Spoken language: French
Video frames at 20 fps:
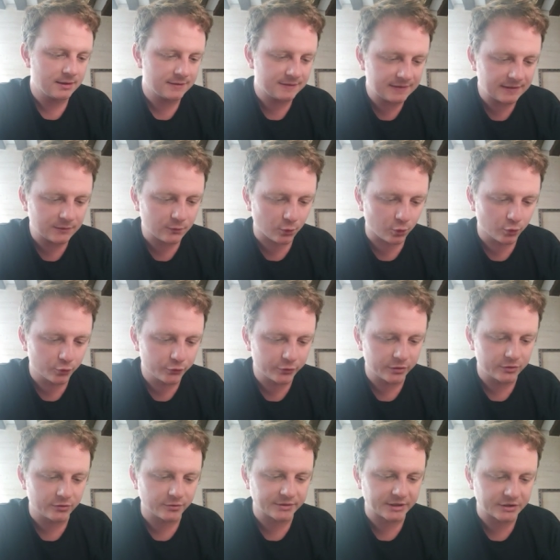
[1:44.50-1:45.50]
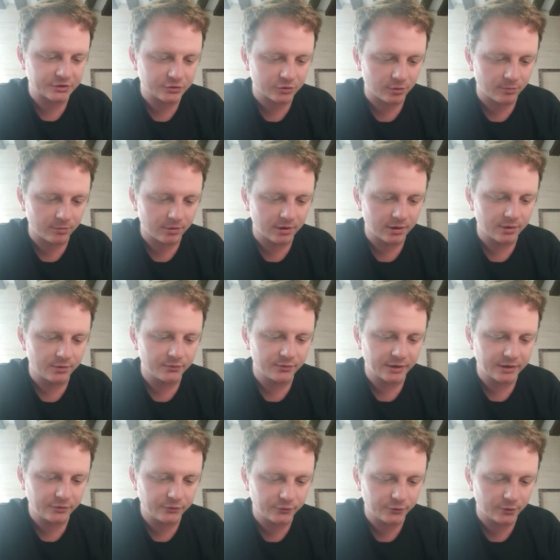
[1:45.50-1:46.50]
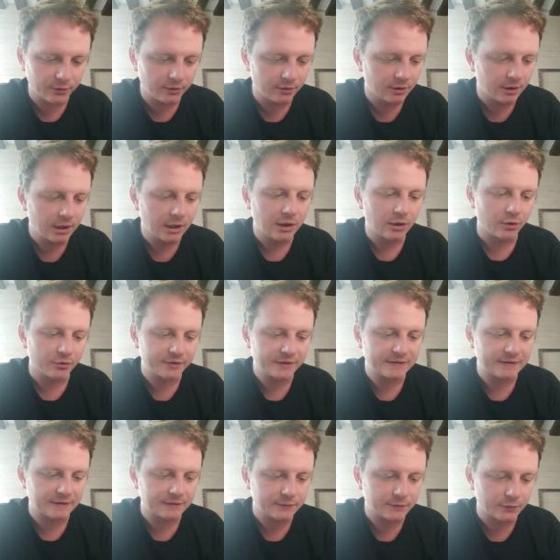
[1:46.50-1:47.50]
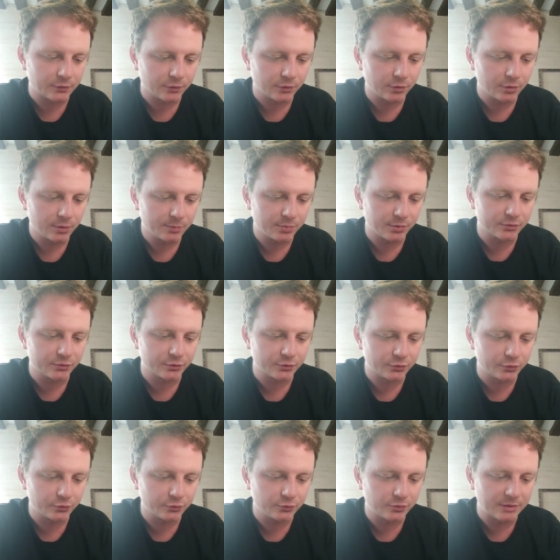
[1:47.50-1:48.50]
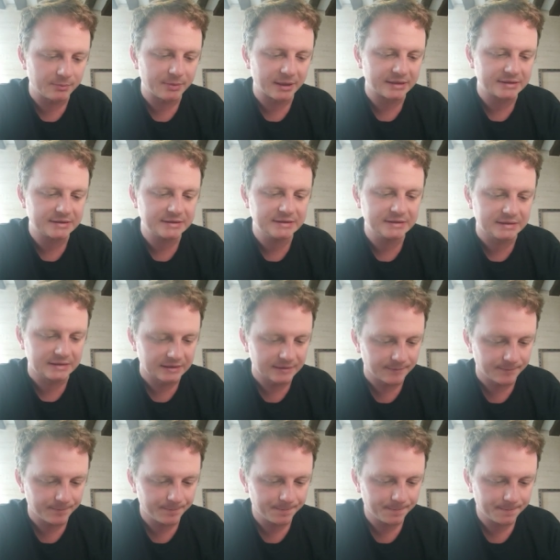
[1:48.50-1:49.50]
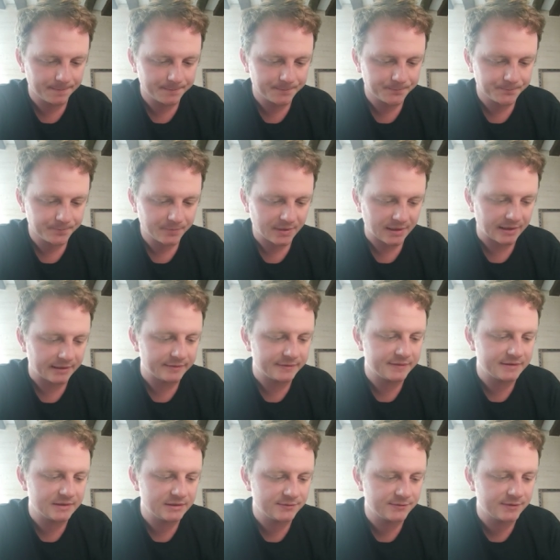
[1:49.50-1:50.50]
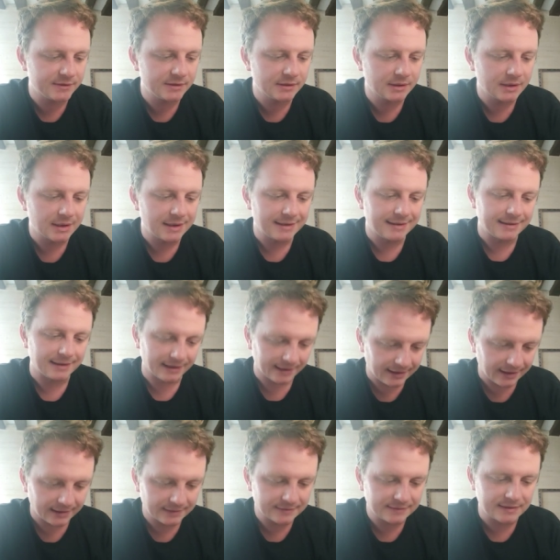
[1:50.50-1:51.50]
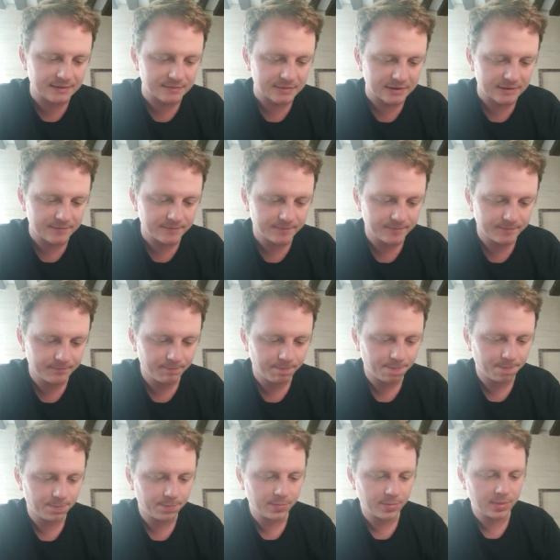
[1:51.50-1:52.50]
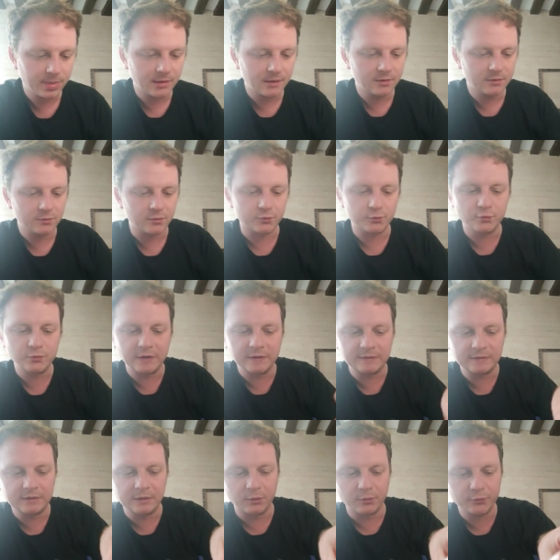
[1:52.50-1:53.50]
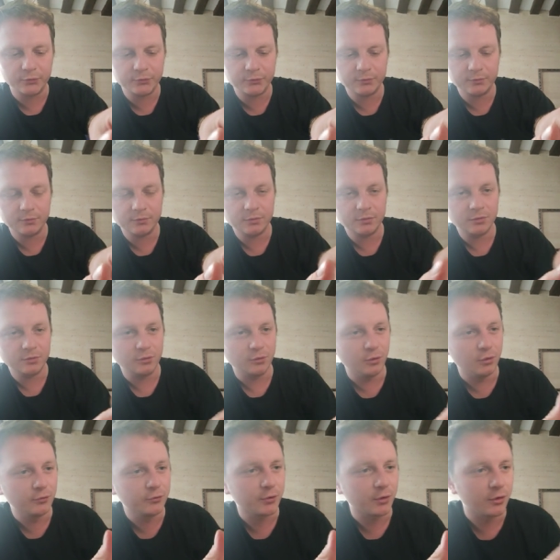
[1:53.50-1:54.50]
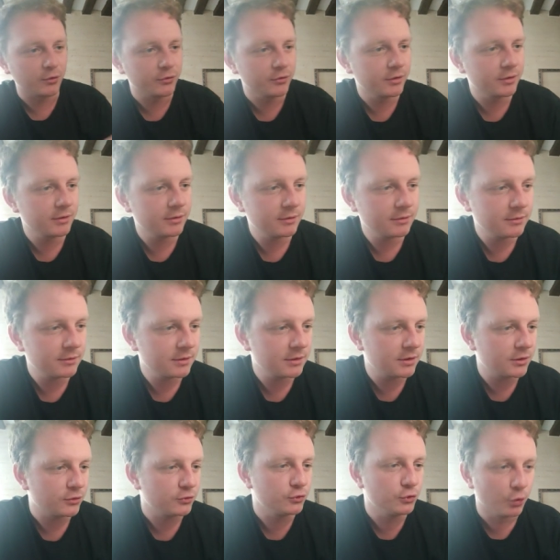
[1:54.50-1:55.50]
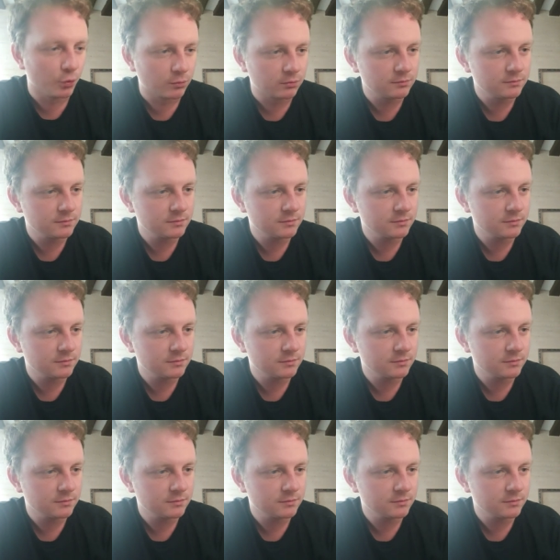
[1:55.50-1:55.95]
cette rose dans ta chambre veille seule en cet instant pendant que tu es parti dîner. Elle signifie la grâce d'aimer. Quand tout est silence, offrande, don,